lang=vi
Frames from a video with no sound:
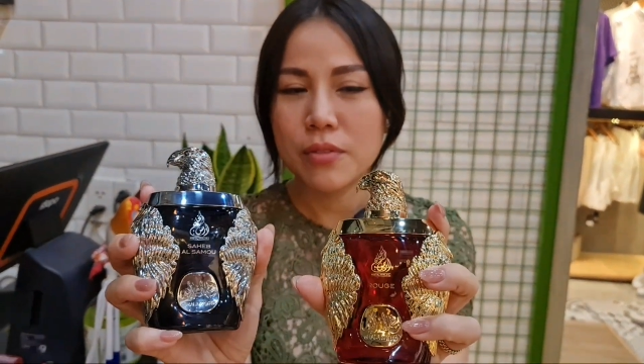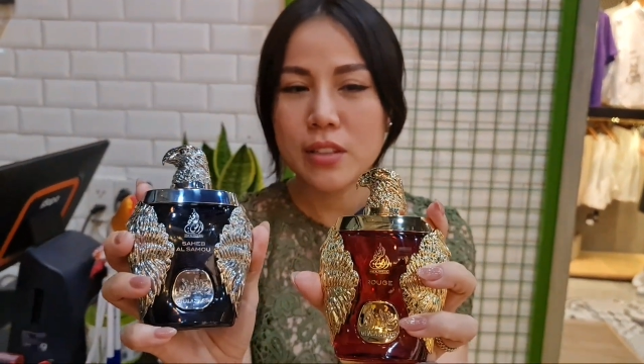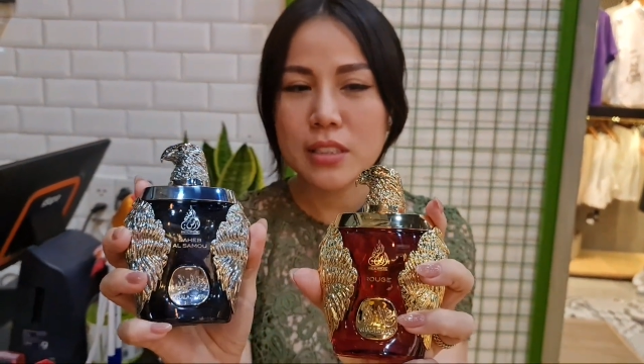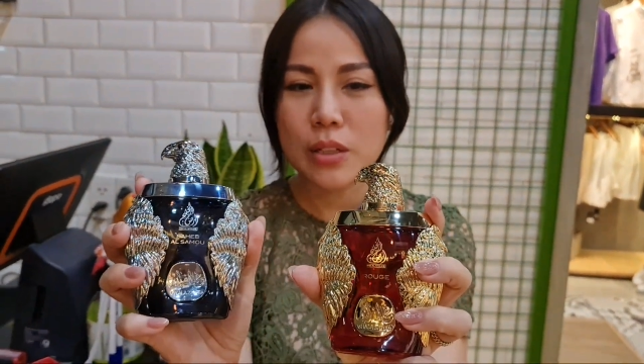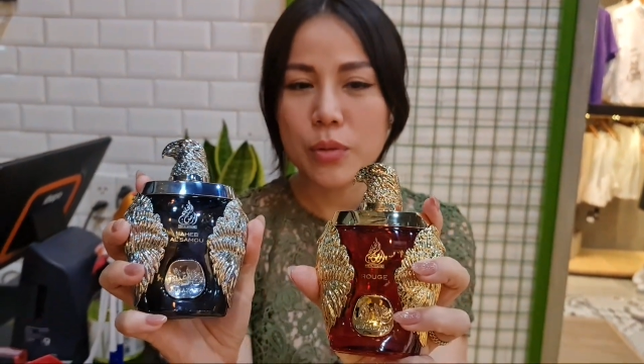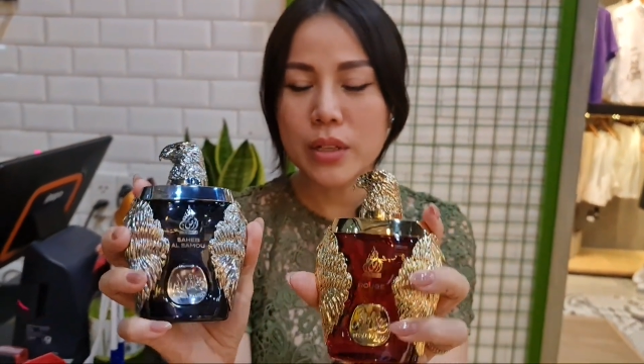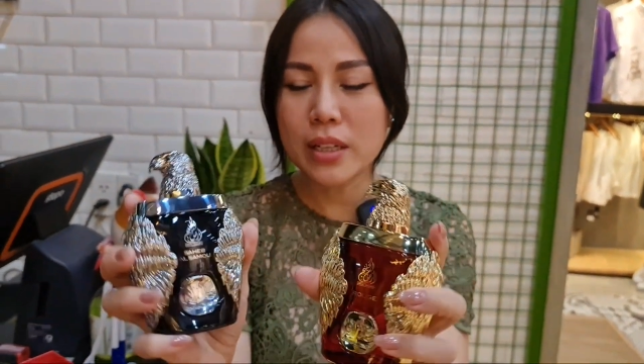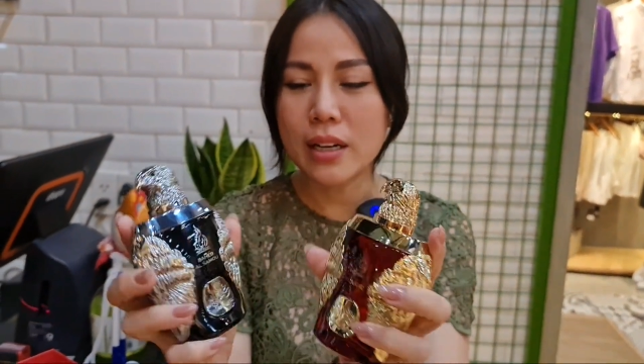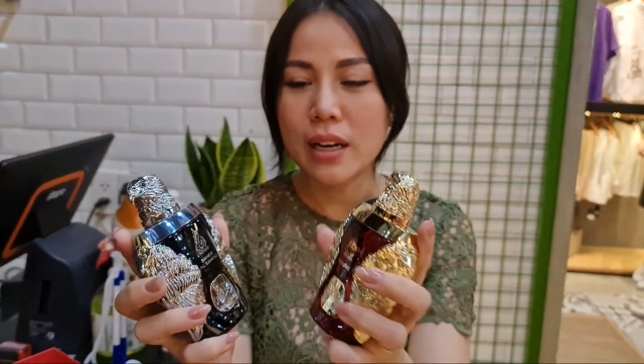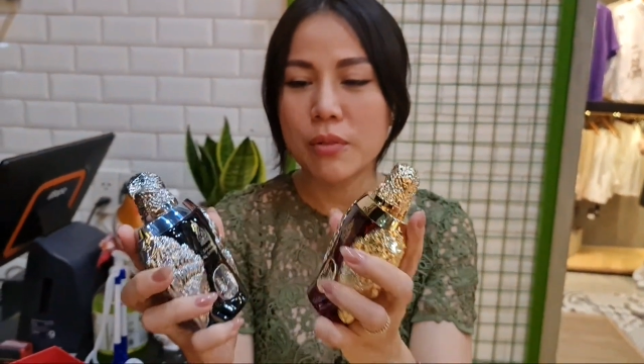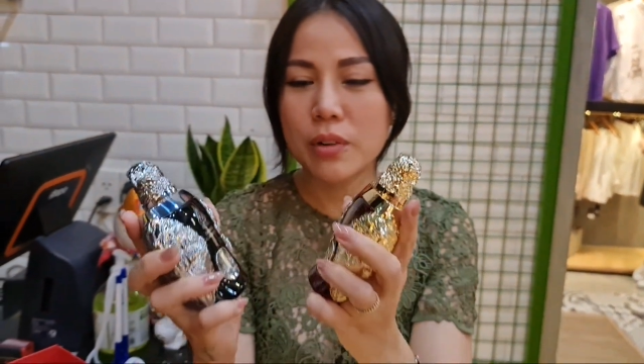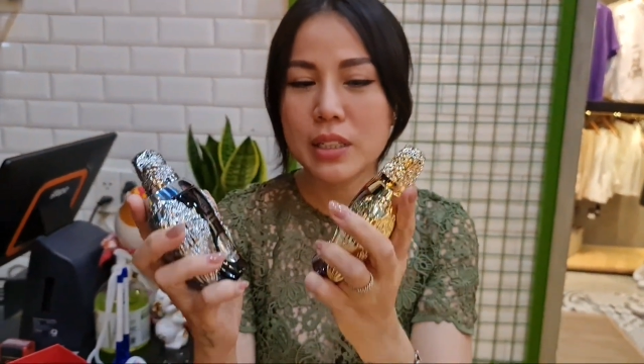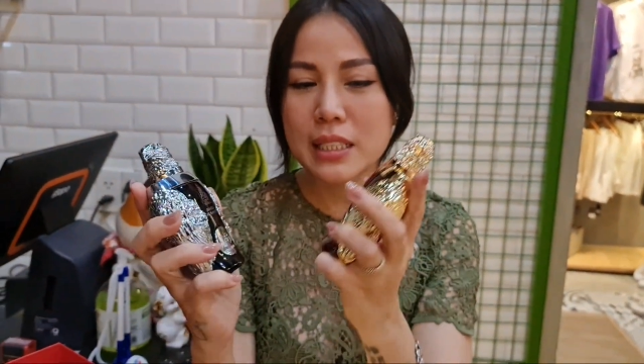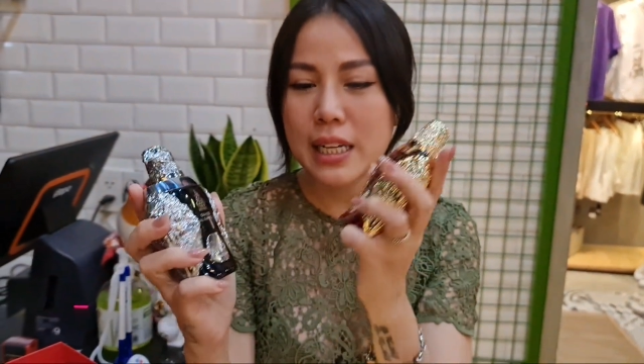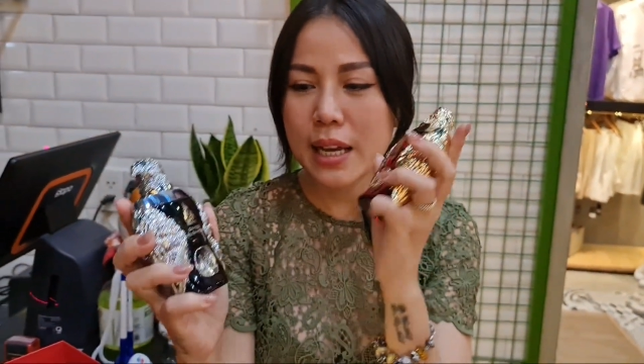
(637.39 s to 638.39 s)
Vân sẽ quyết định
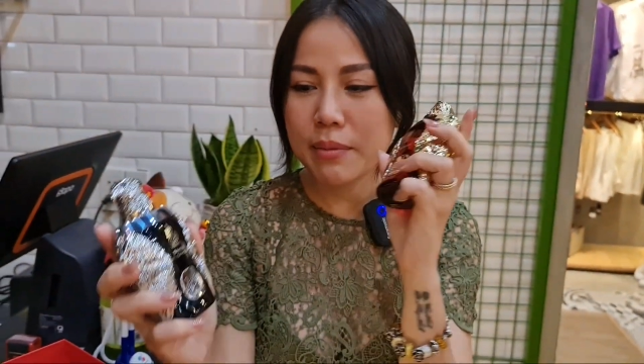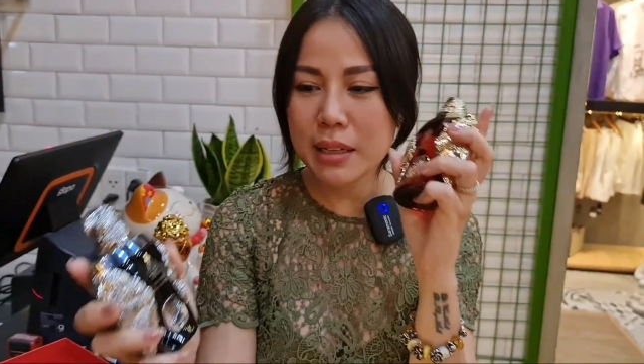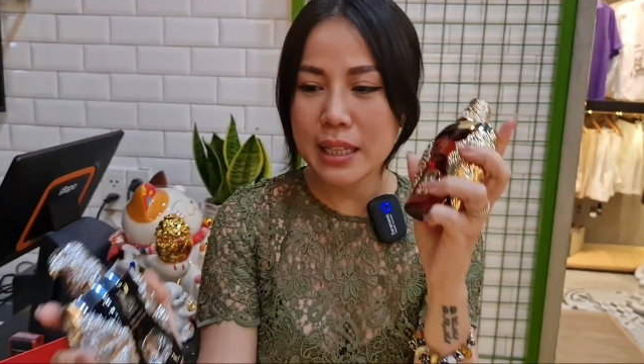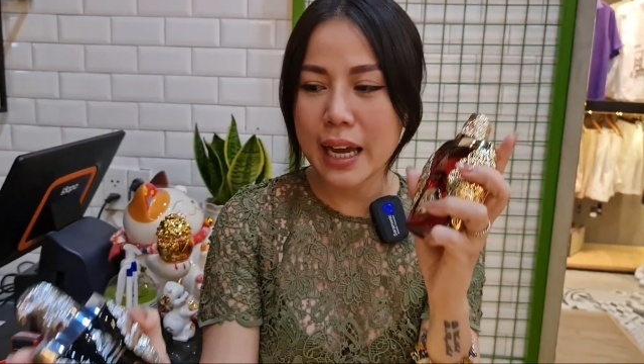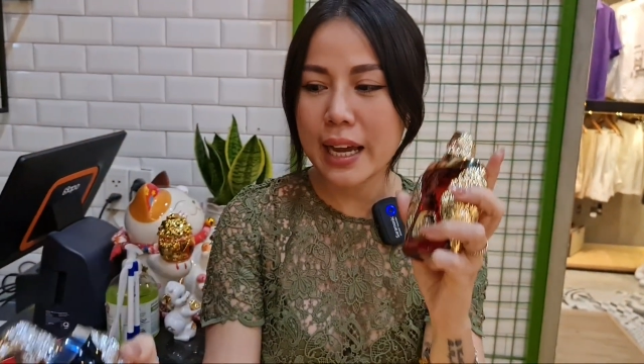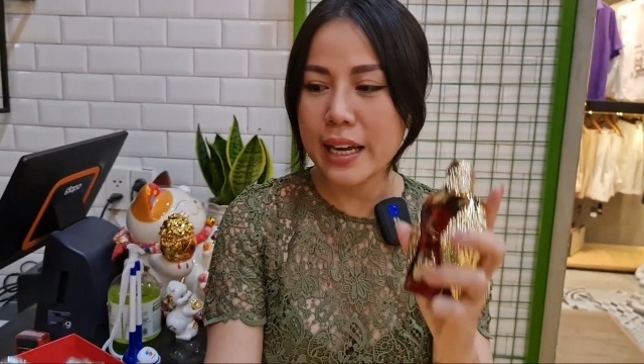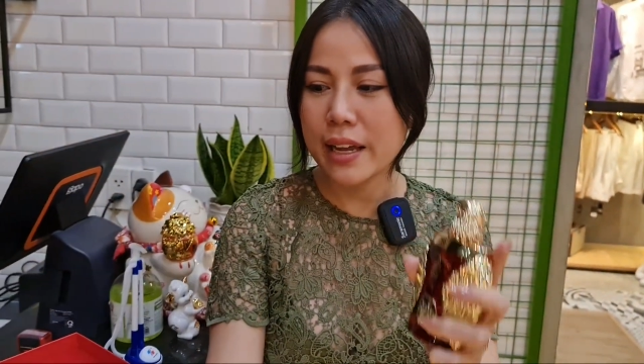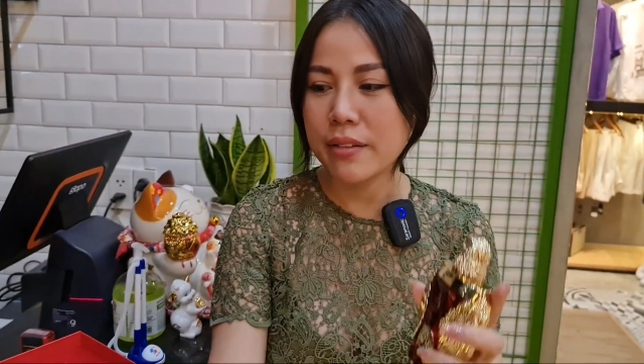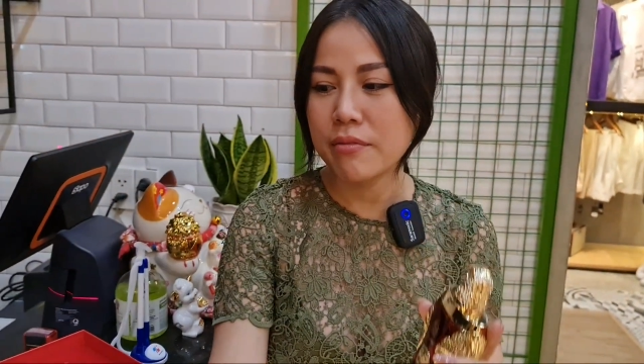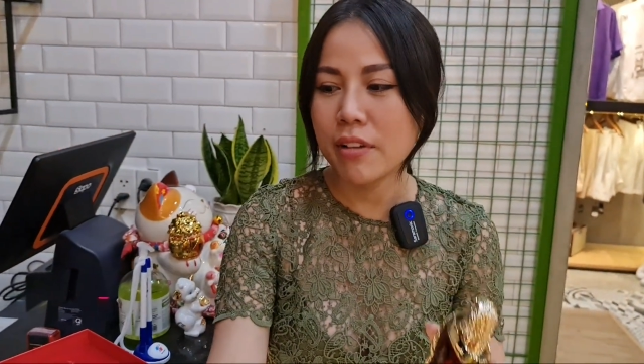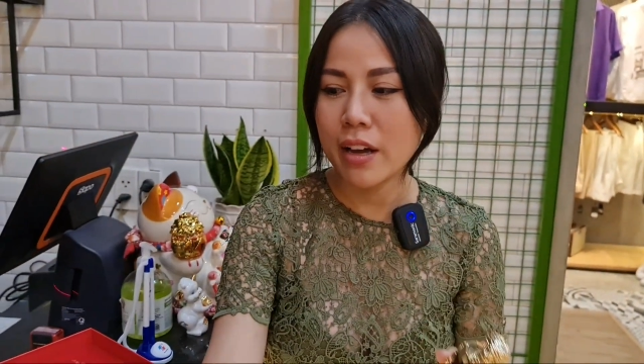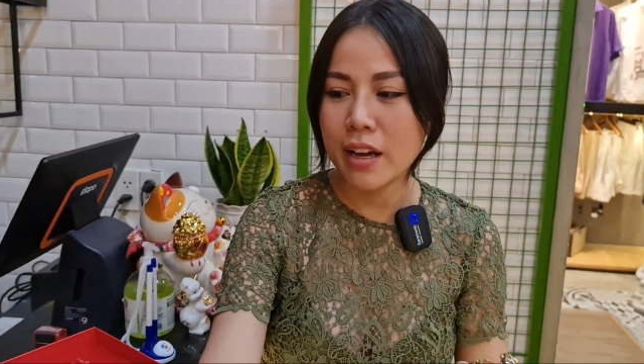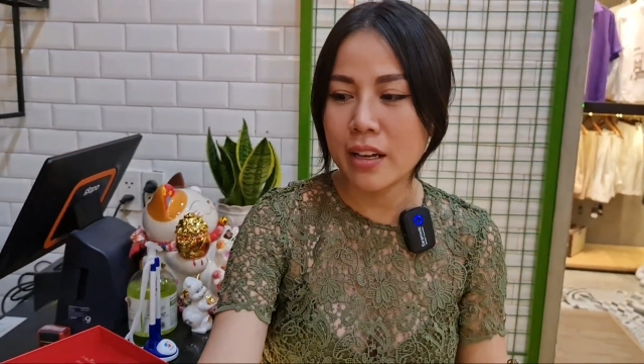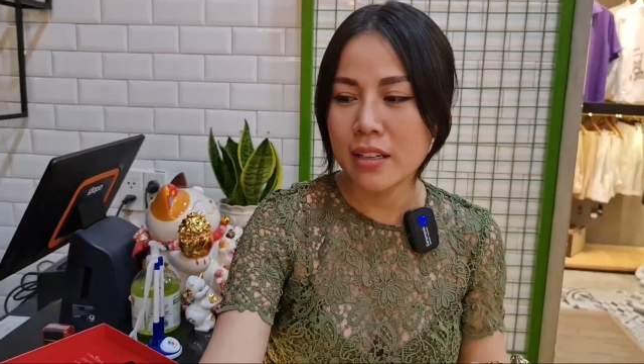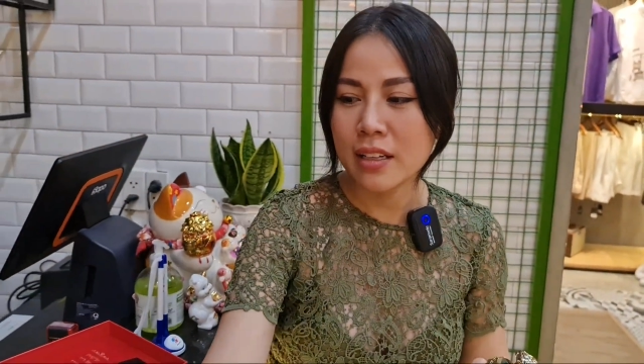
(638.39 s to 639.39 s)
là Vân sẽ đem cái chai này
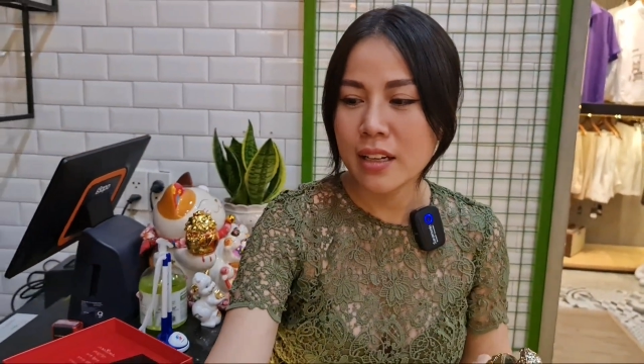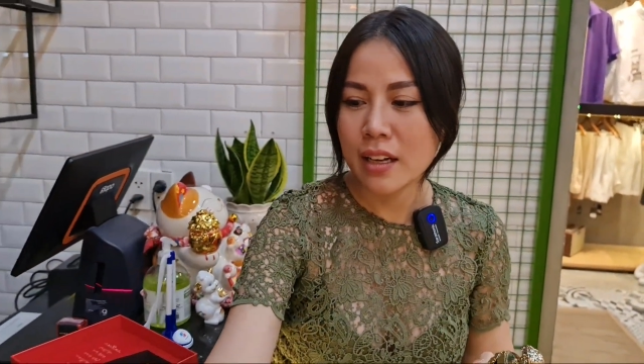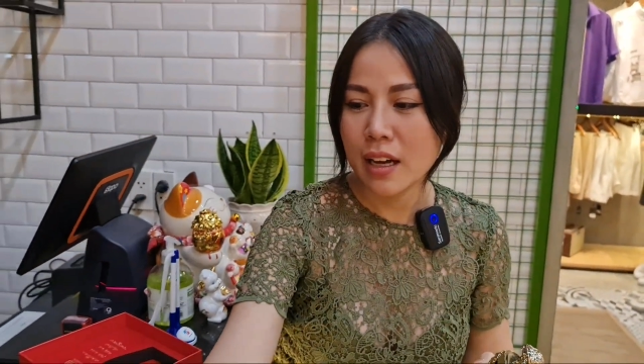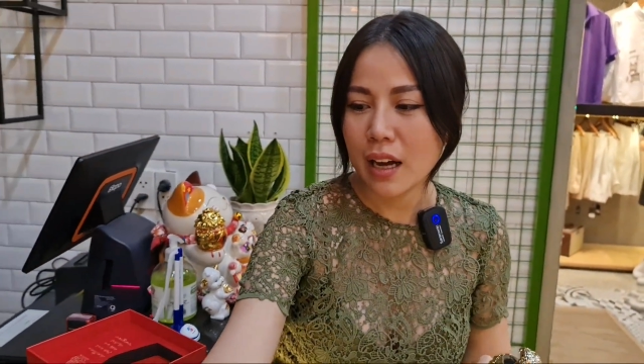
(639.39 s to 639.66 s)
về